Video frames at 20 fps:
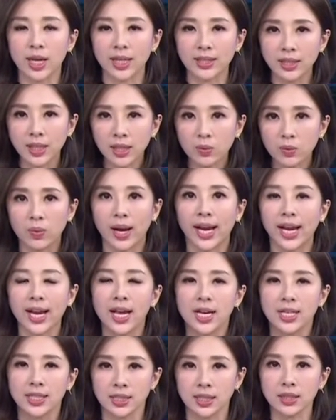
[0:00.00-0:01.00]
他认
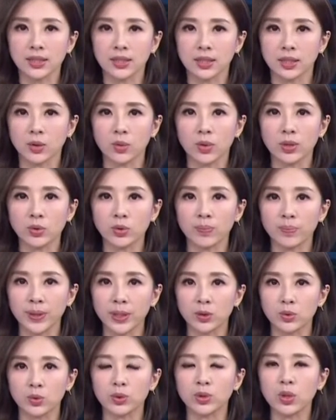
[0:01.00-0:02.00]
为新型的冠状
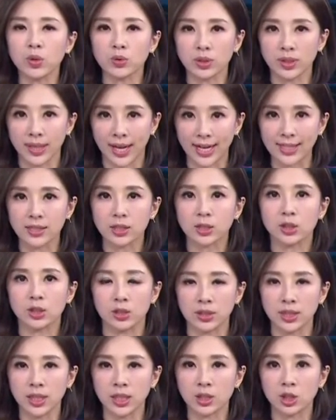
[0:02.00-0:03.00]
病毒就是来自
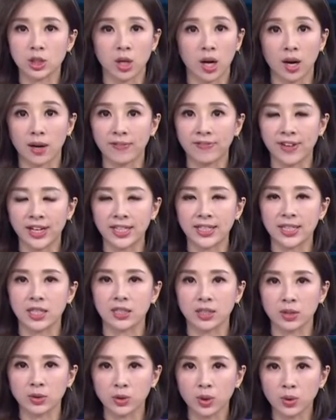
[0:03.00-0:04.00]
实验室，而非
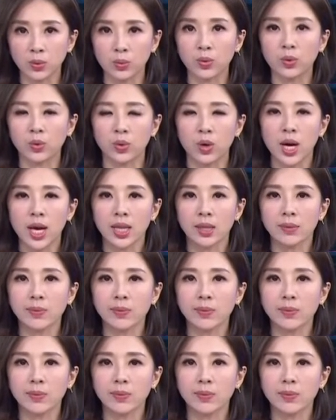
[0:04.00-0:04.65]
野生动物。